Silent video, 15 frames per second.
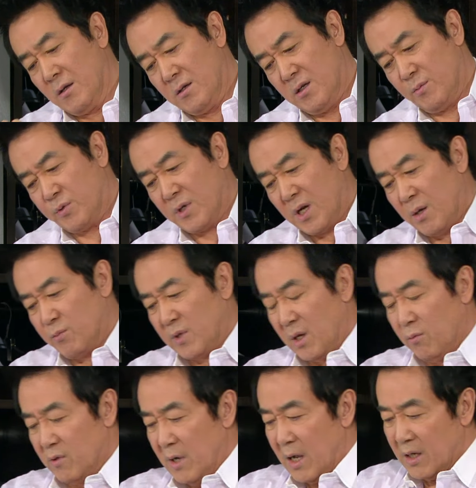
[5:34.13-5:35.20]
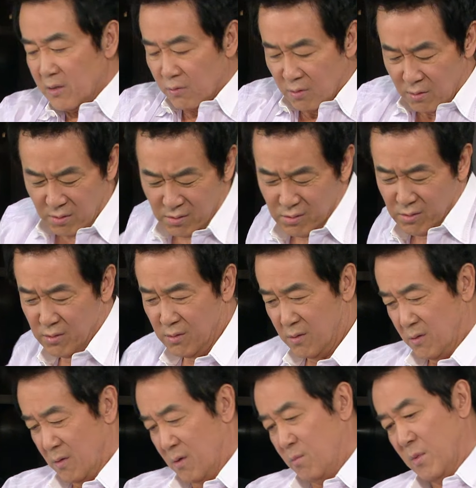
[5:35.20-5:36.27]
집사람 때문이
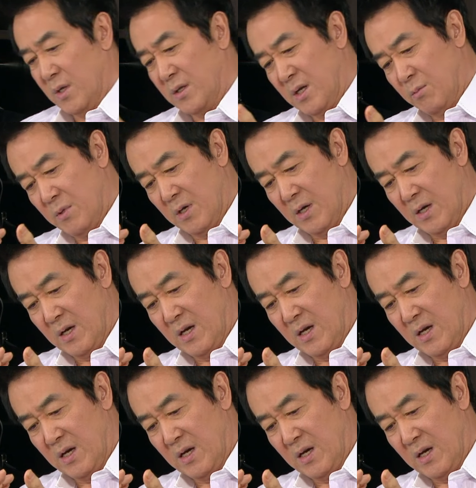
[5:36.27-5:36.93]
아니고 엄마 때문에.